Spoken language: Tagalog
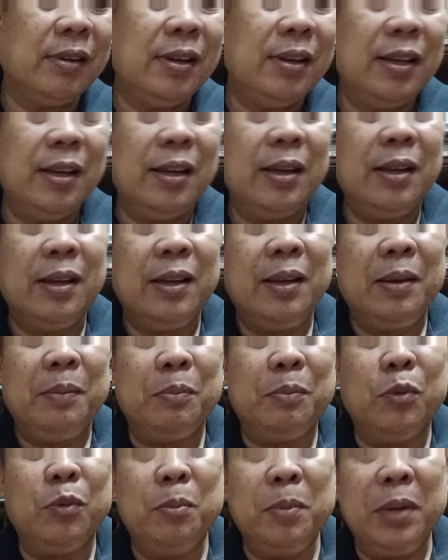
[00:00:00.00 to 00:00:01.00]
ilaw,
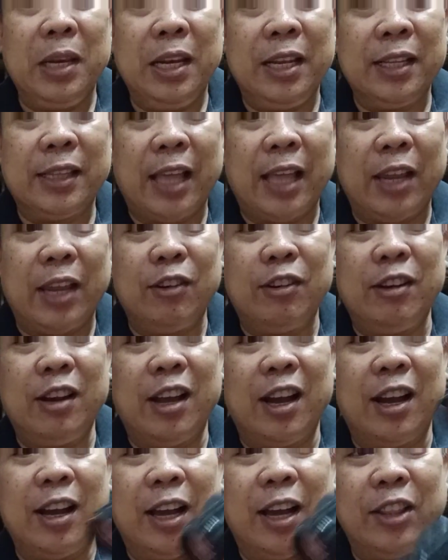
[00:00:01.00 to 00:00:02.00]
bumili tayo
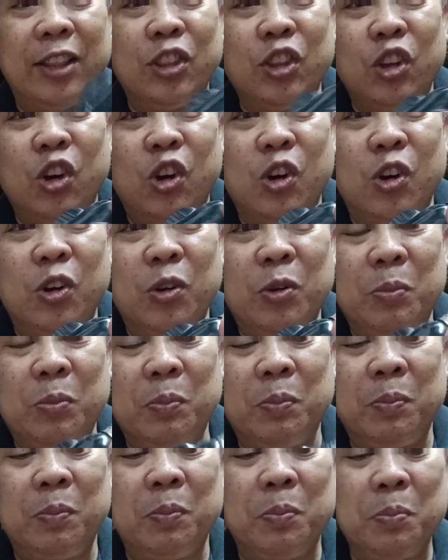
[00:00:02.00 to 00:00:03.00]
ng ganto.
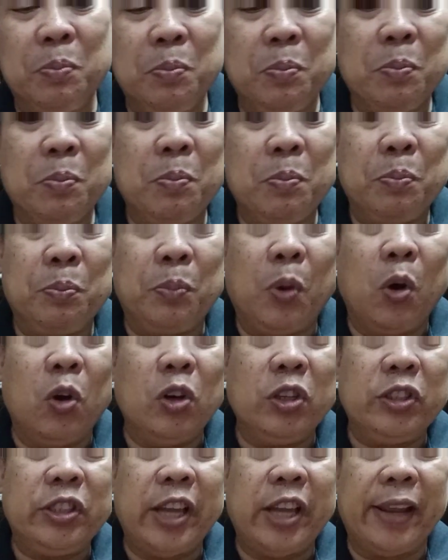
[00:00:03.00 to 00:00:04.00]

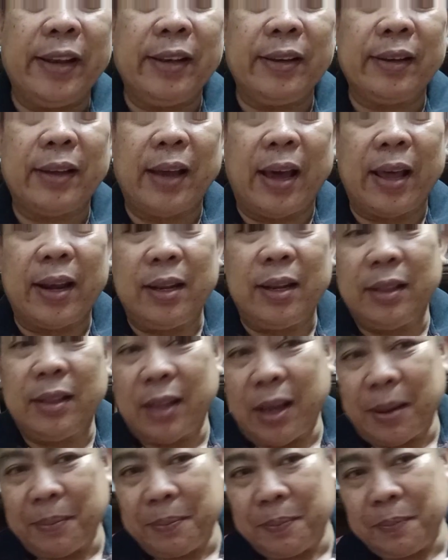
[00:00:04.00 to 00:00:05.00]
Ball chain current
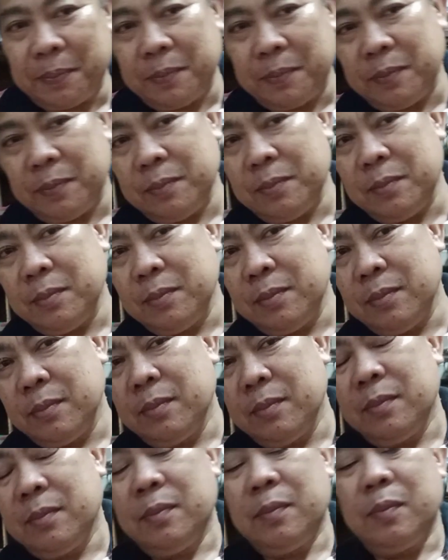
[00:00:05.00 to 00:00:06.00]
tap.
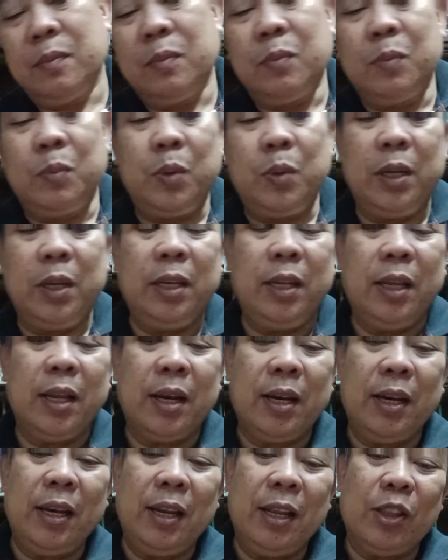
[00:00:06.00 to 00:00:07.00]
Pwede
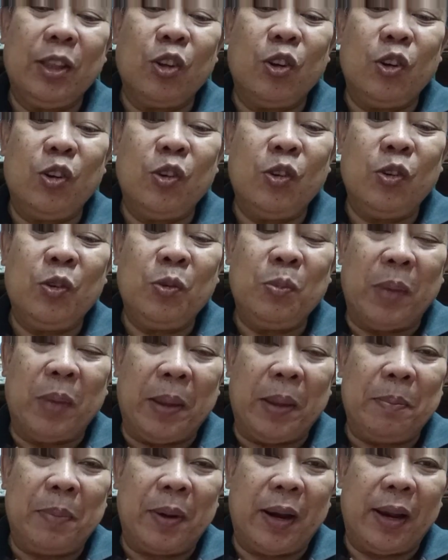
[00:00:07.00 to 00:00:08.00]
rin itong
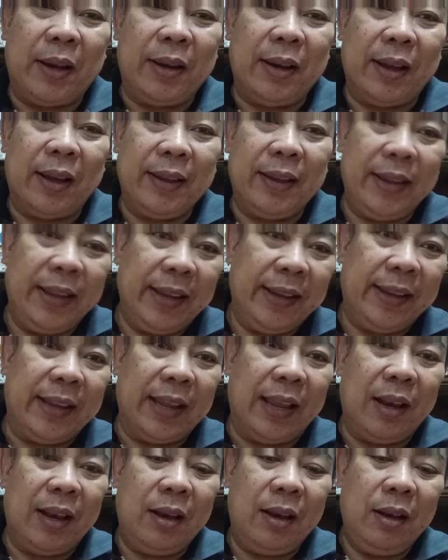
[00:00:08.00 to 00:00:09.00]
may brand ng
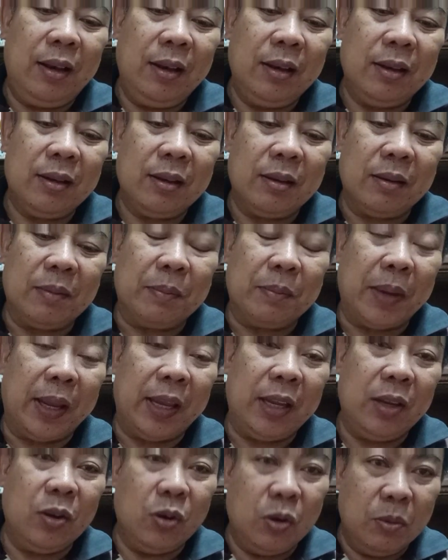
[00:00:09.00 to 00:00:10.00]
Eagle,
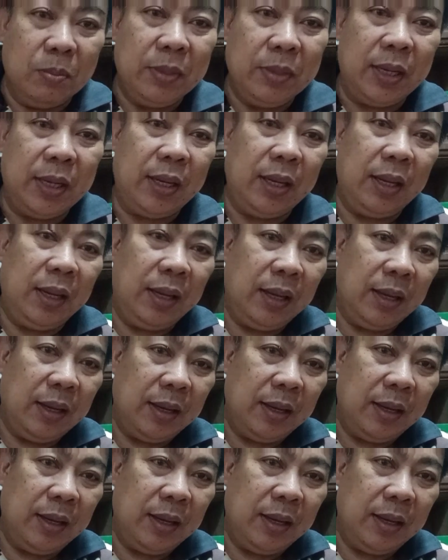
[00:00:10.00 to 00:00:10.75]
may Omni,